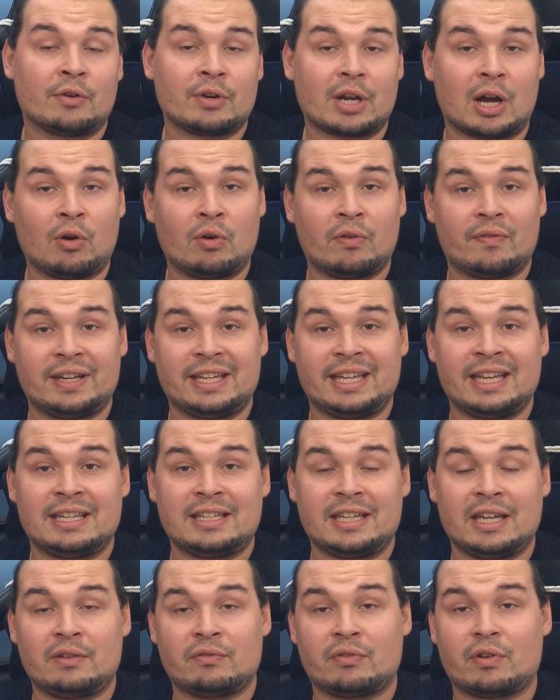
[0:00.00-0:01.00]
Und auch wenn ihr
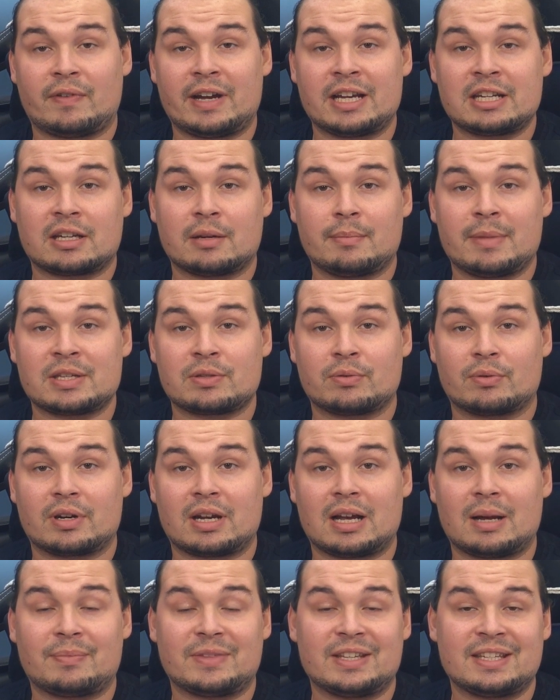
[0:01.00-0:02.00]
Ideen für weitere Messungen
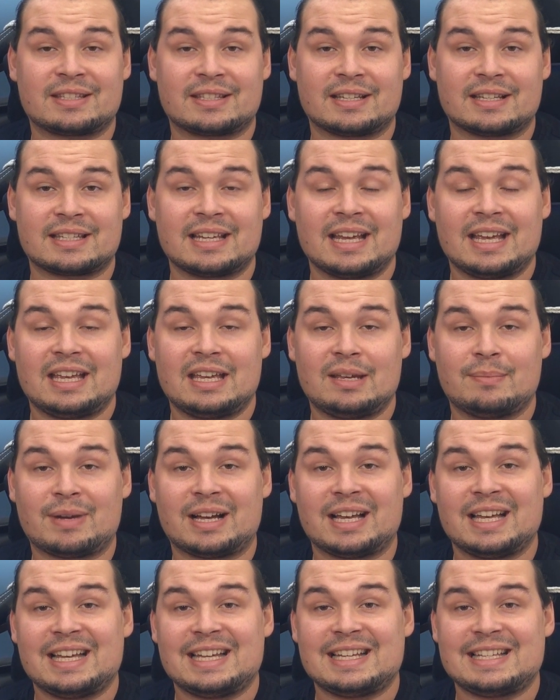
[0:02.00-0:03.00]
habt, ist das
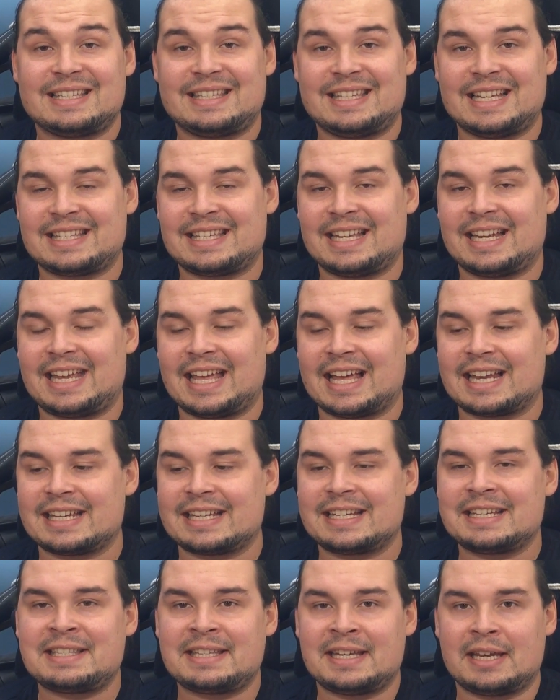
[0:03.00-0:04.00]
immer sehr, sehr gerne
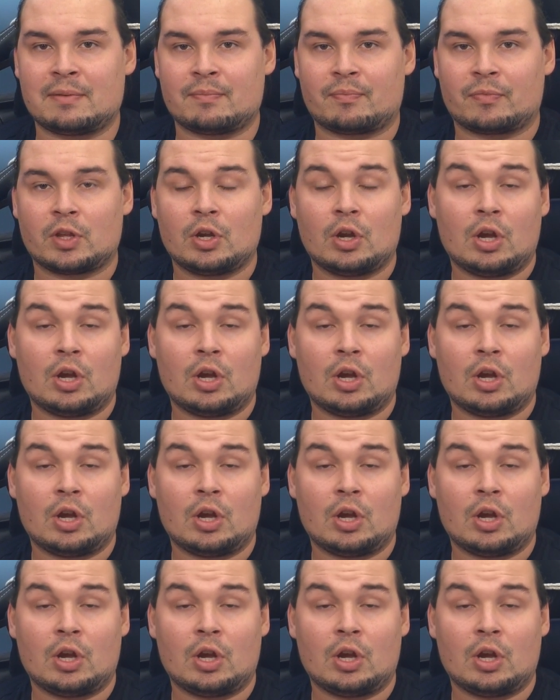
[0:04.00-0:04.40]
gesehen.